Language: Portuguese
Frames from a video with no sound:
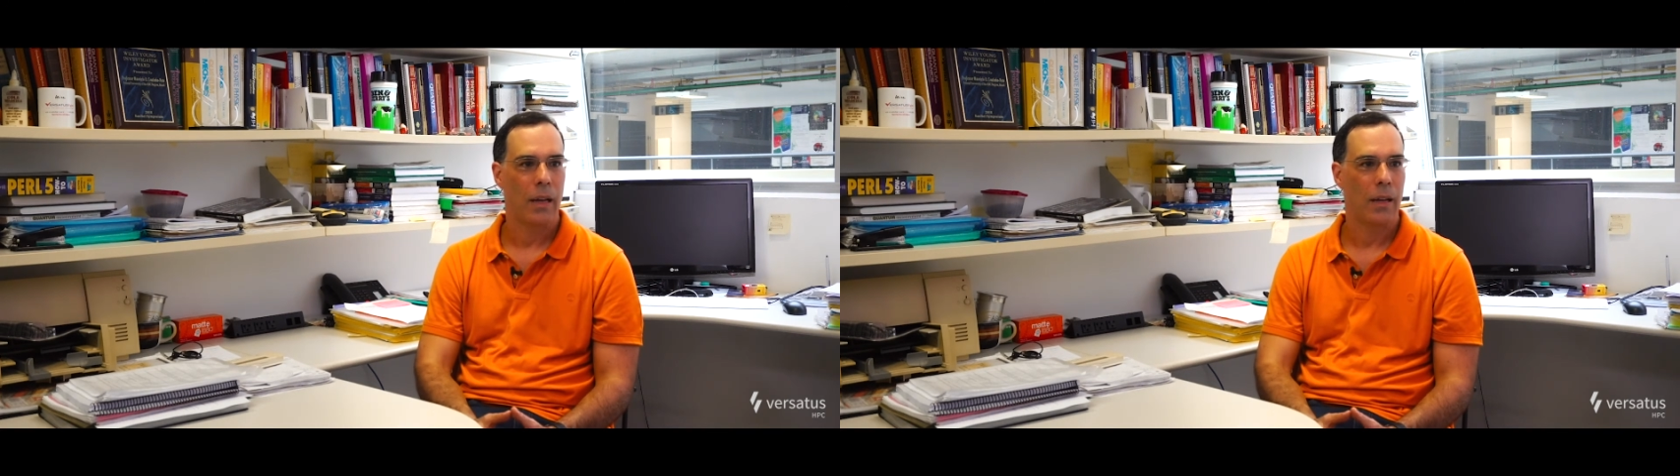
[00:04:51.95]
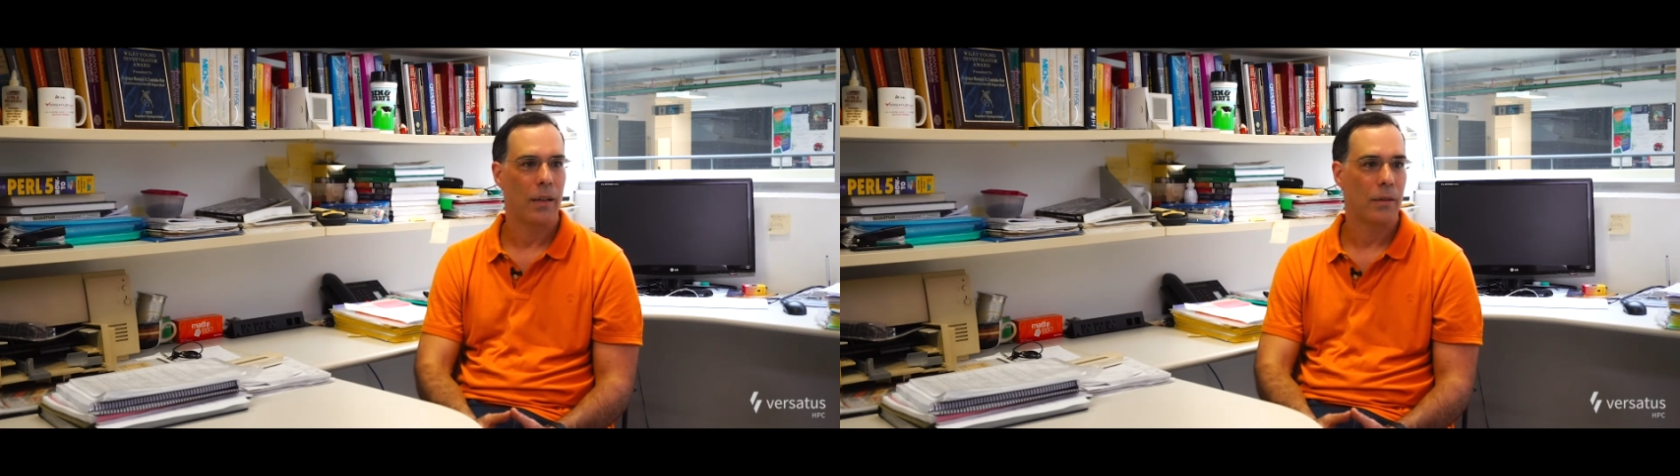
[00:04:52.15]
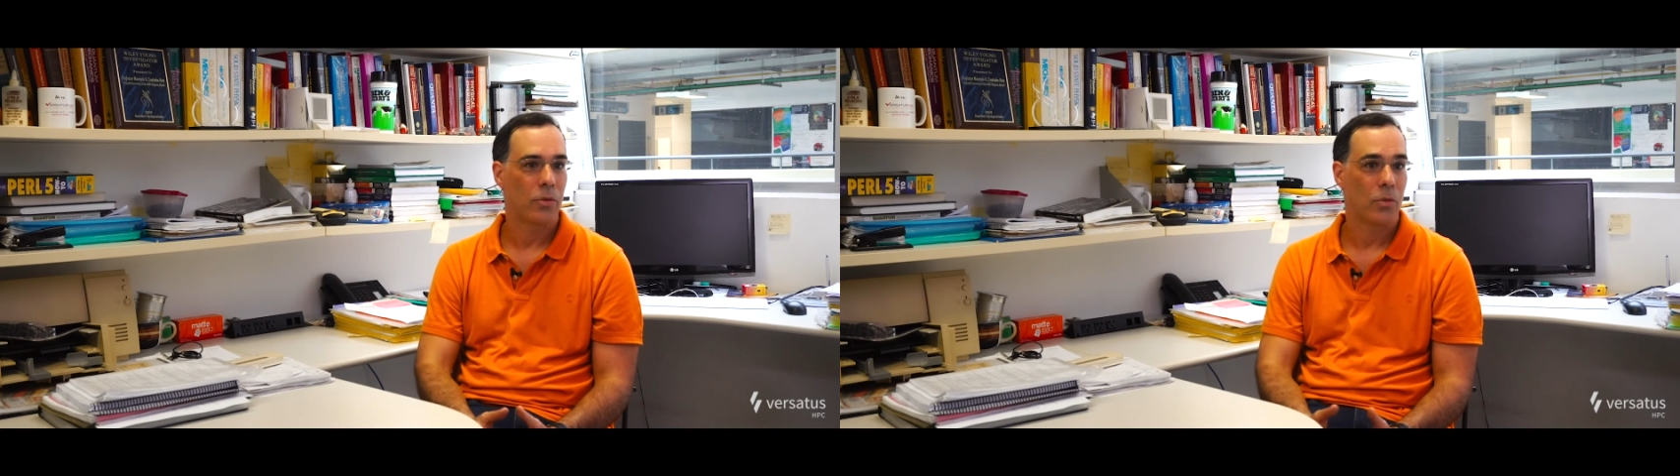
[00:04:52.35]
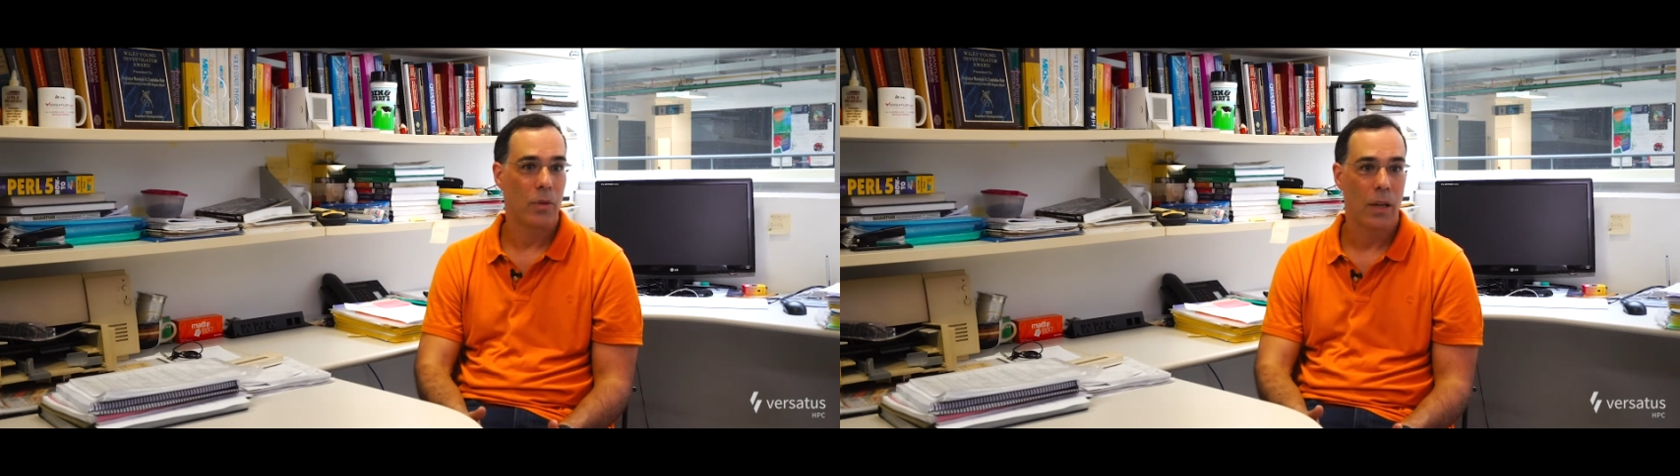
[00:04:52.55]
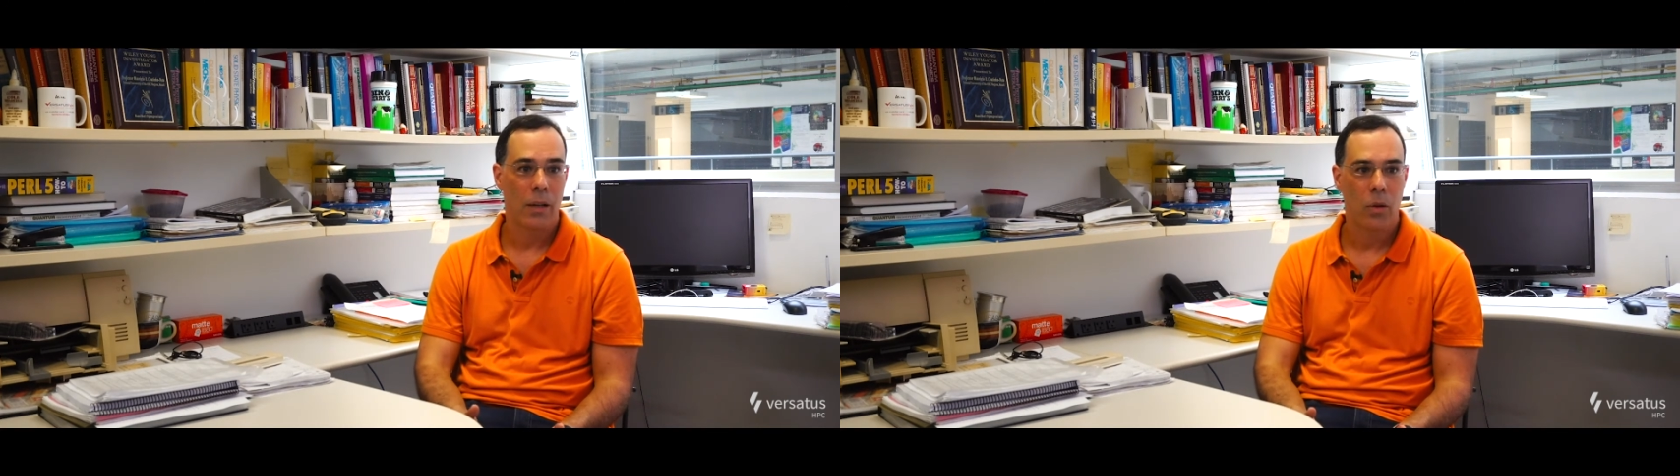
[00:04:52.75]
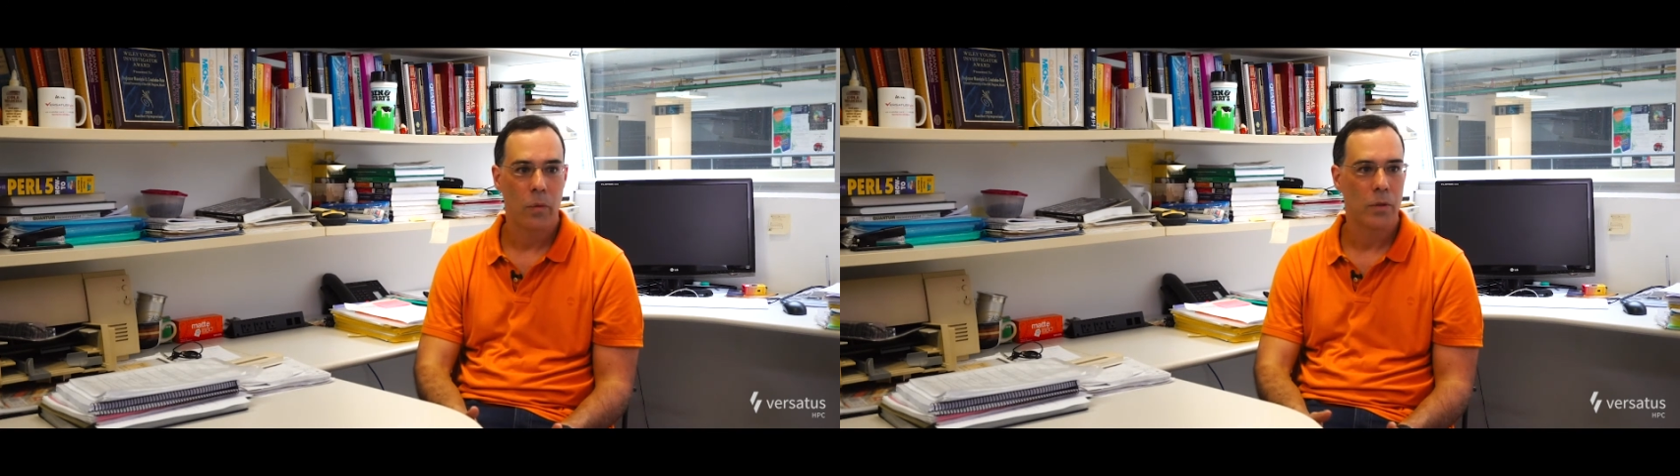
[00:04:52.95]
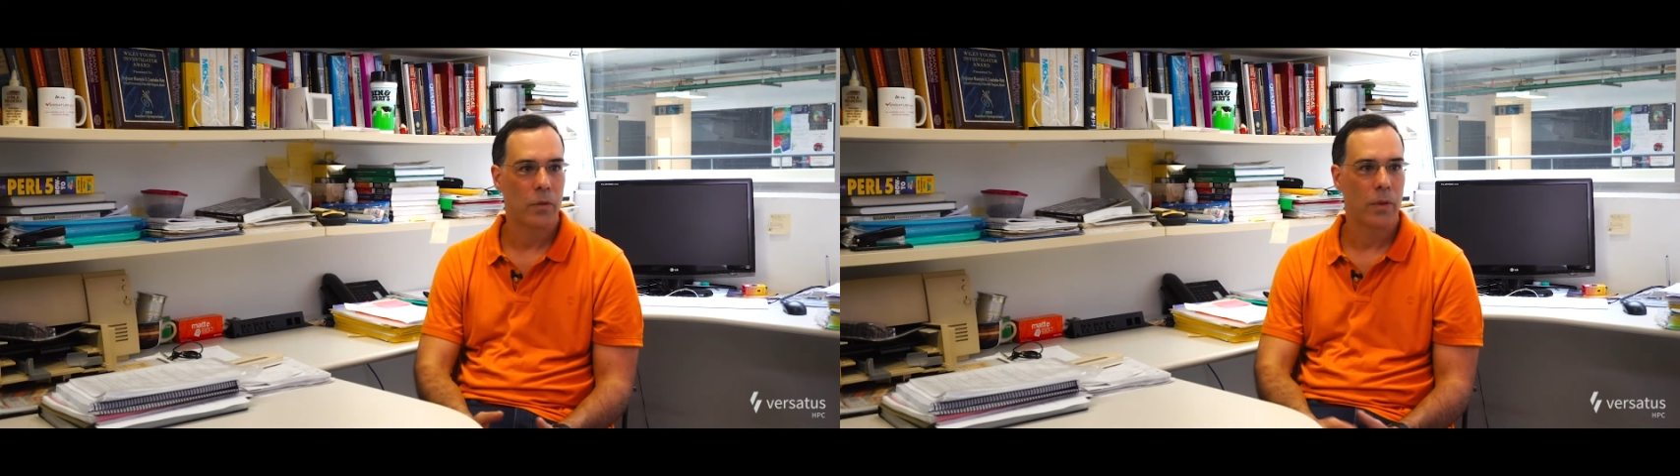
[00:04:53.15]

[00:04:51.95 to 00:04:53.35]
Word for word: é, estudar novos